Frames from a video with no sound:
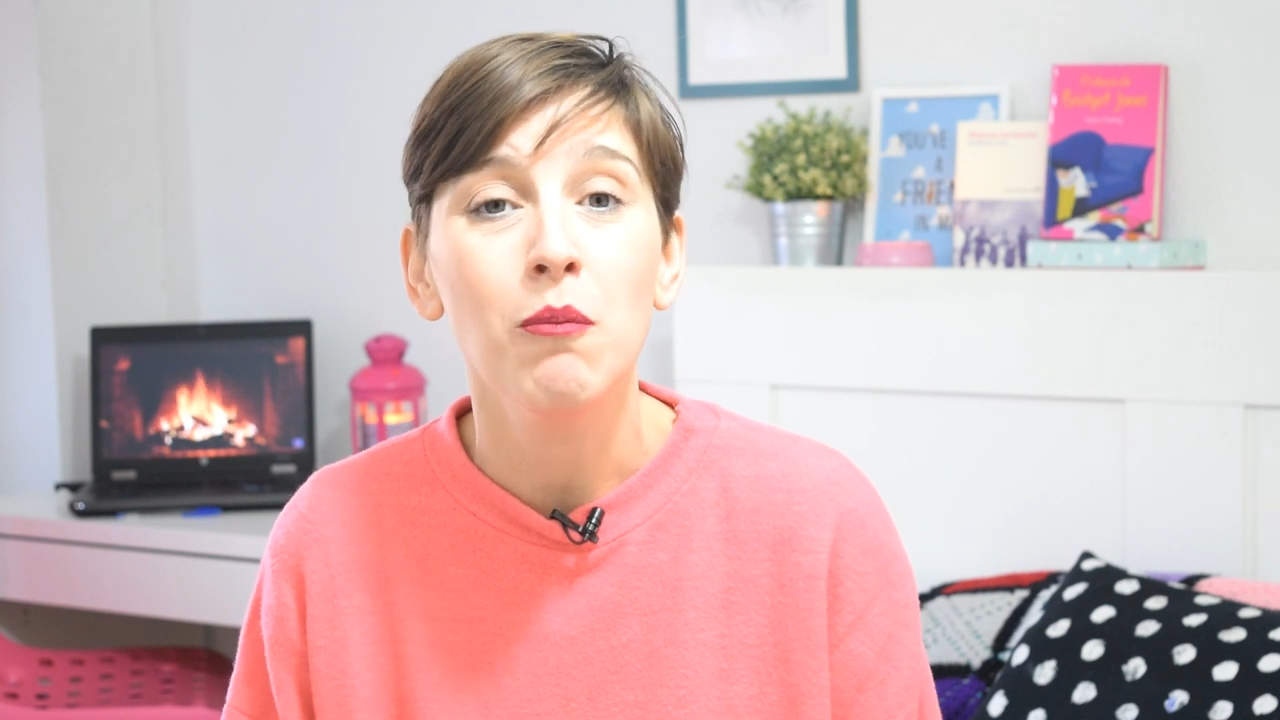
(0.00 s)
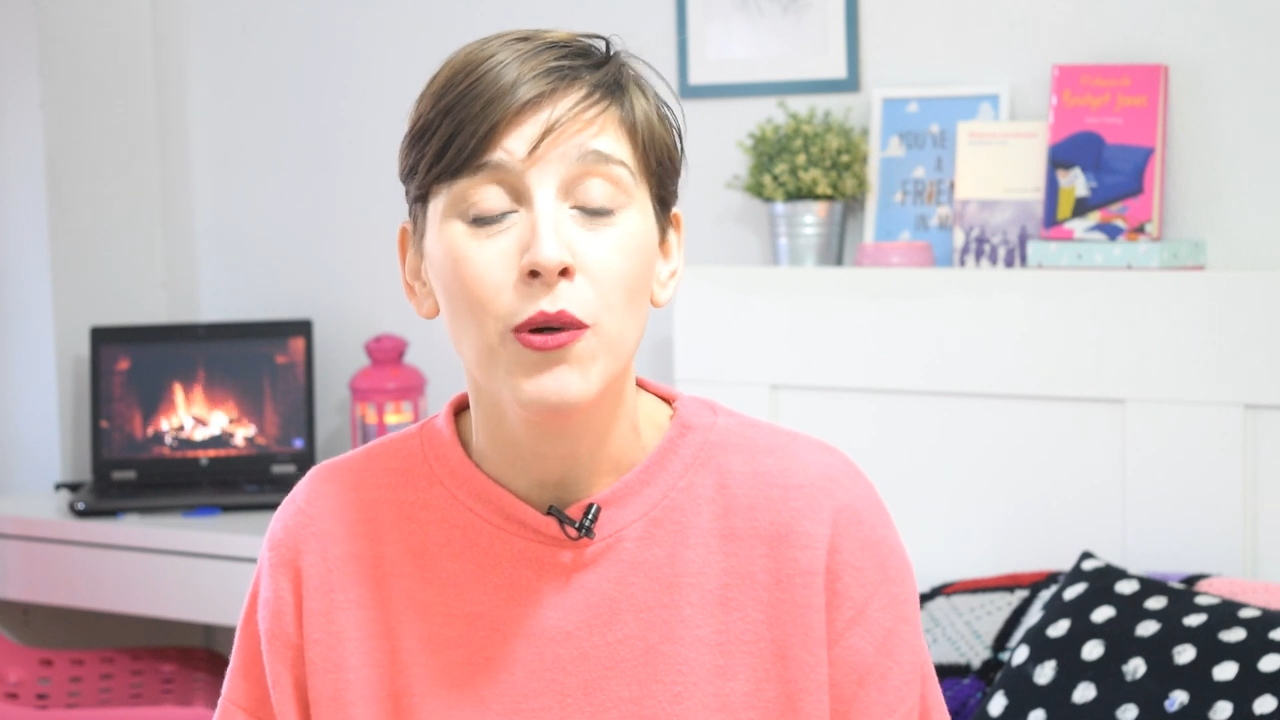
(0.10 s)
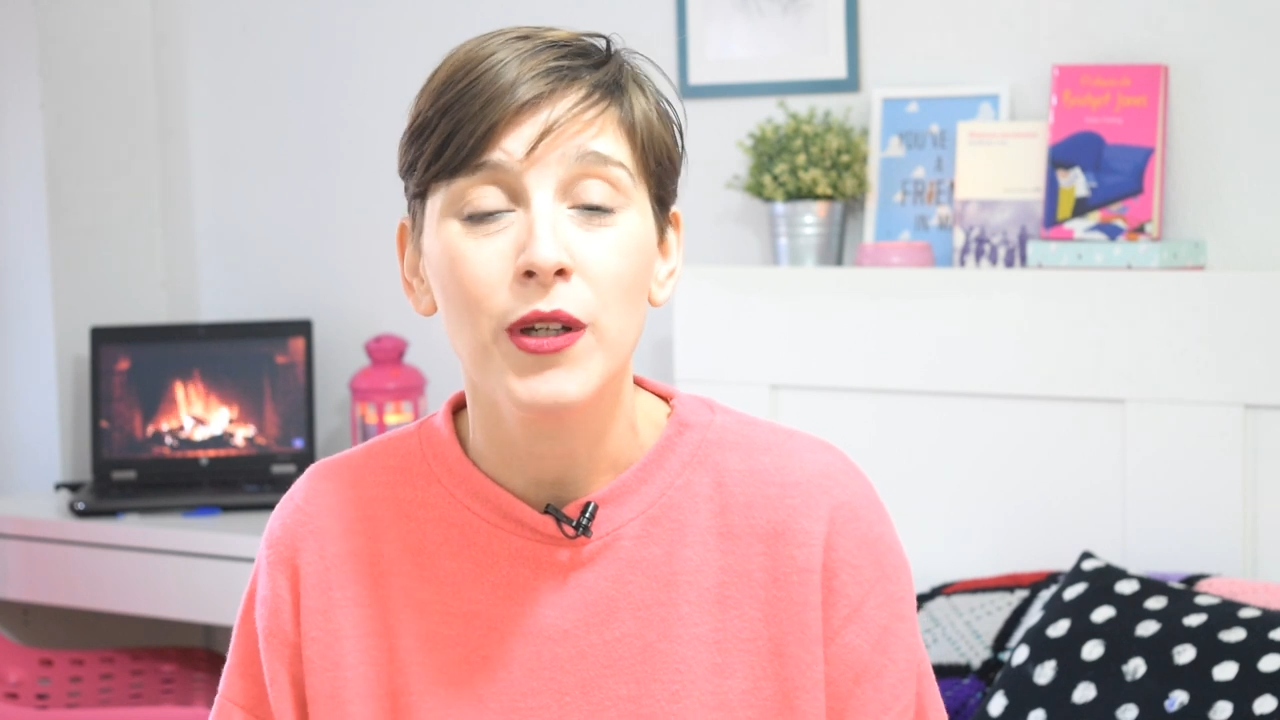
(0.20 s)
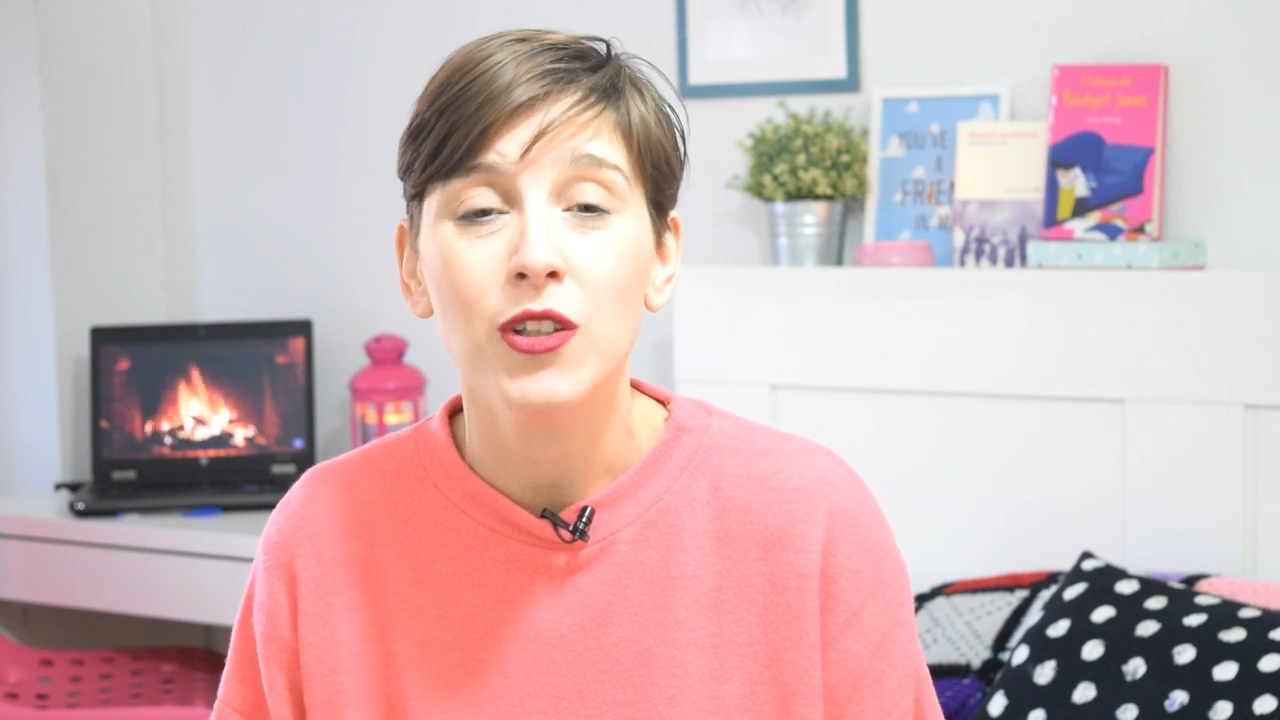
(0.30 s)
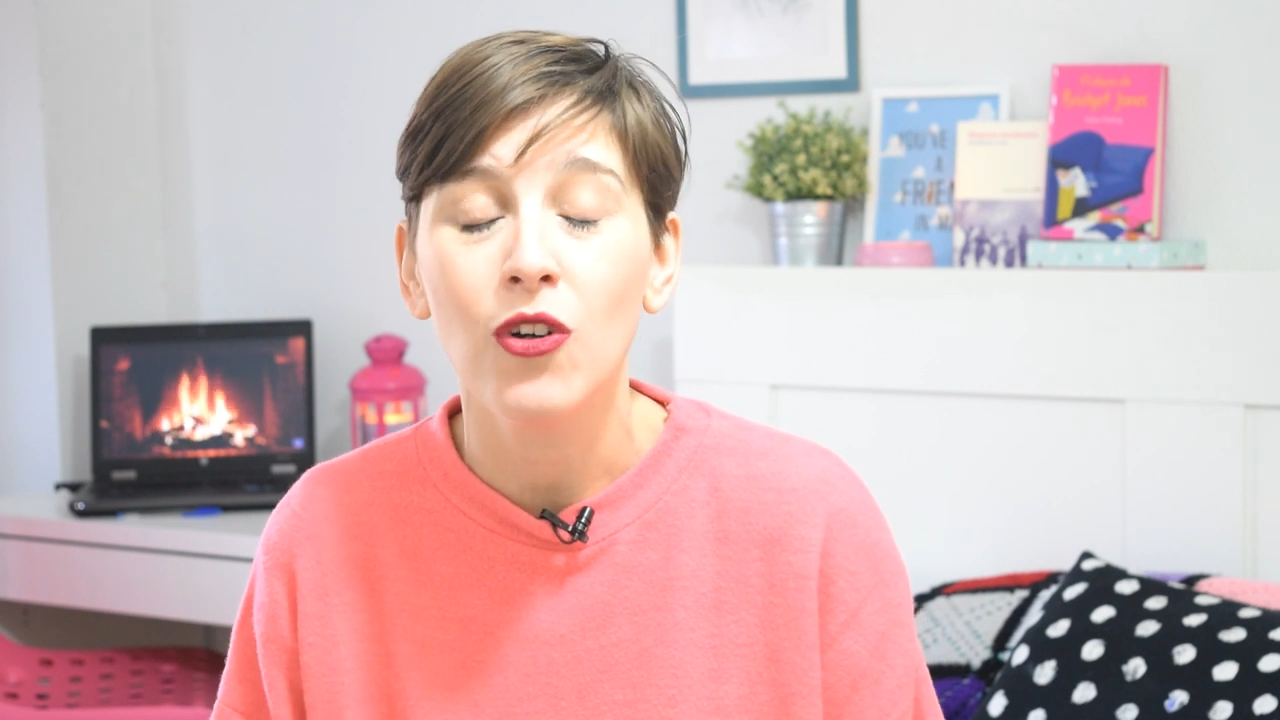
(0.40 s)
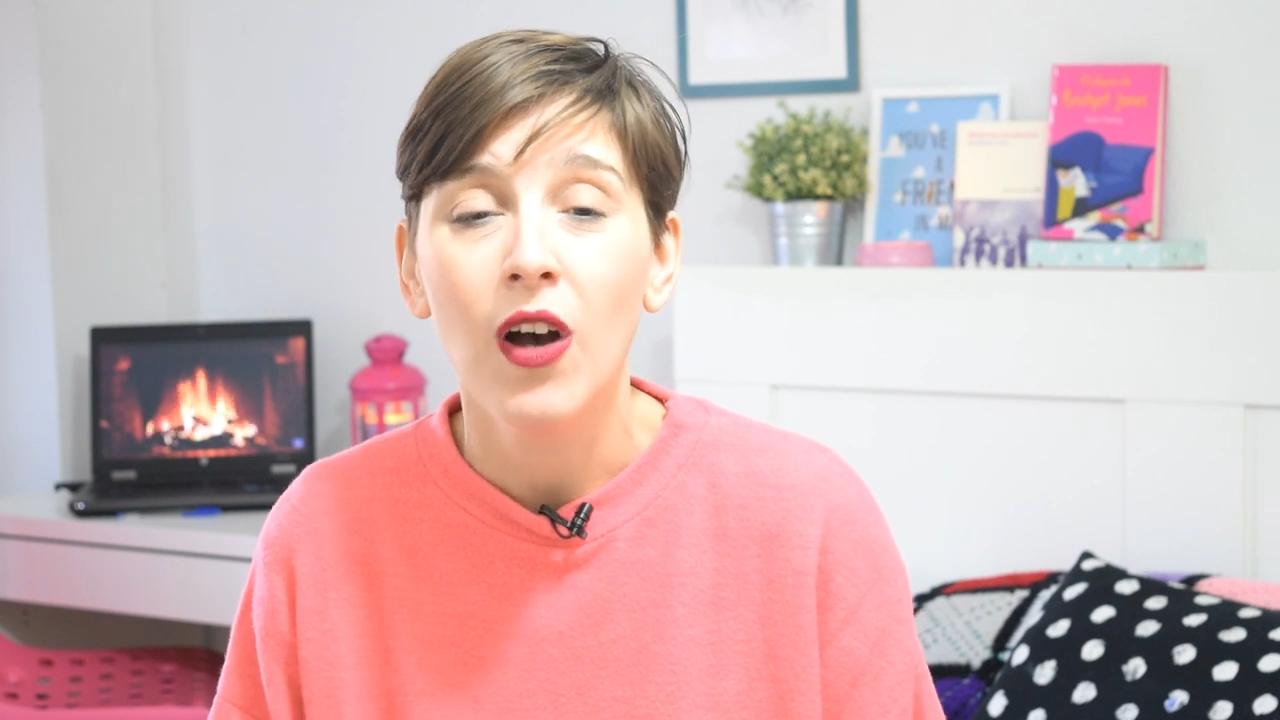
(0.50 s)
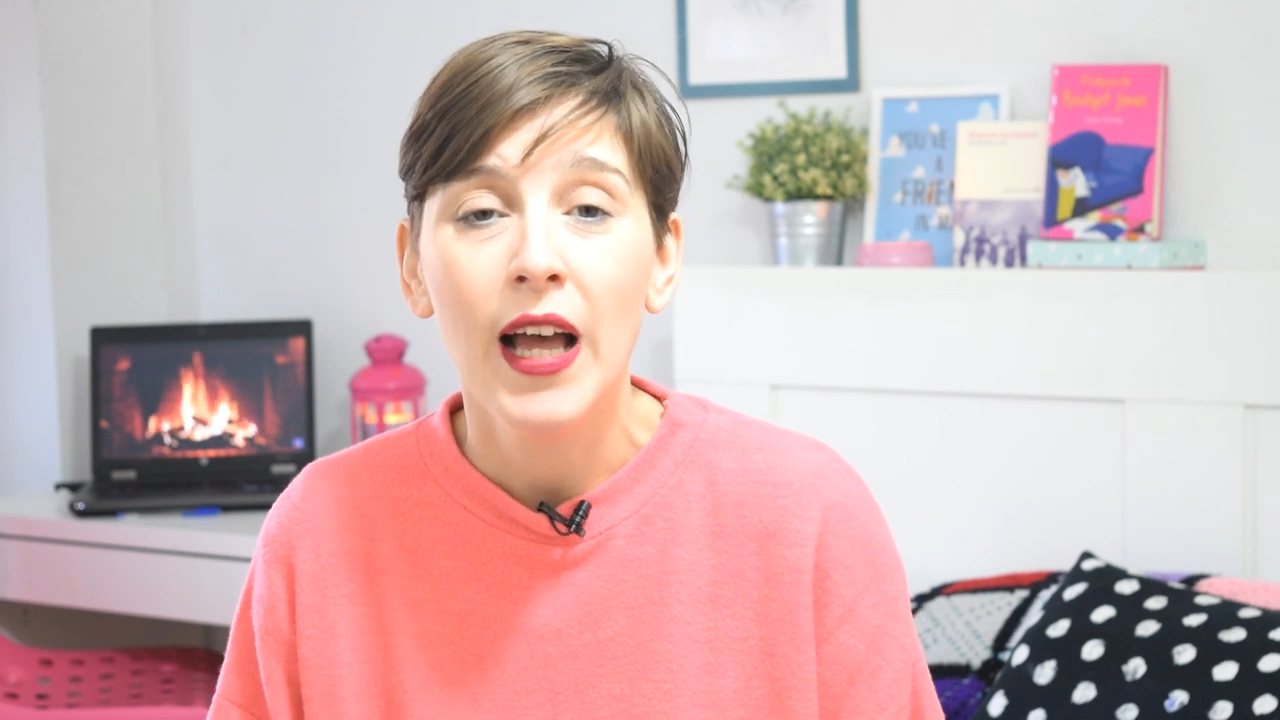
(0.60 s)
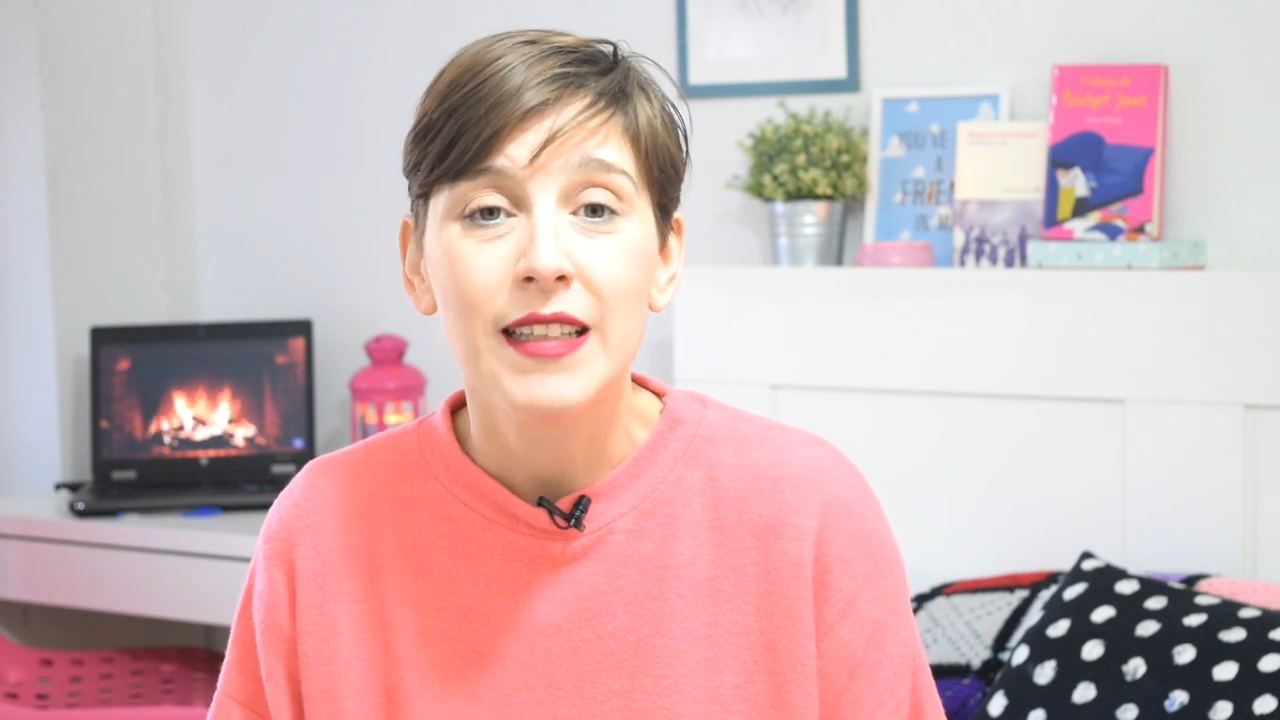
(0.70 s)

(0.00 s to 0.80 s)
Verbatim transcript: poquito